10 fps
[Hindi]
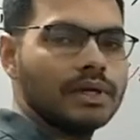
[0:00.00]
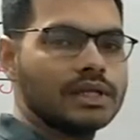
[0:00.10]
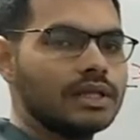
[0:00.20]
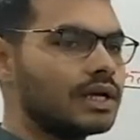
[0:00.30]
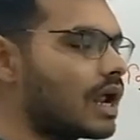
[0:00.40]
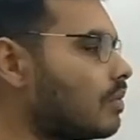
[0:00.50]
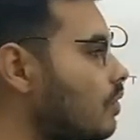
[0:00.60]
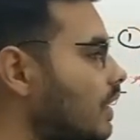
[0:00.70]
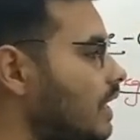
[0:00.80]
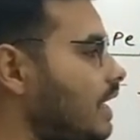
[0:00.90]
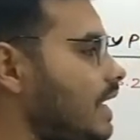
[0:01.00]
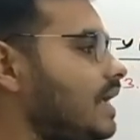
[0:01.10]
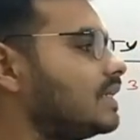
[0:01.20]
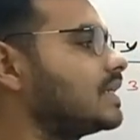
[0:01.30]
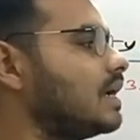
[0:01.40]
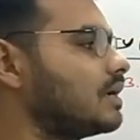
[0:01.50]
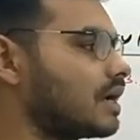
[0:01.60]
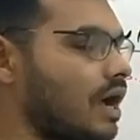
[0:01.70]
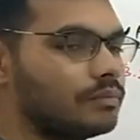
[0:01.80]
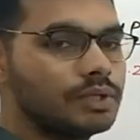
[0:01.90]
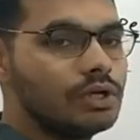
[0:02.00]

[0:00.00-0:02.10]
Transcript: में कितने ग्राम होंगे एक हजार ग्राम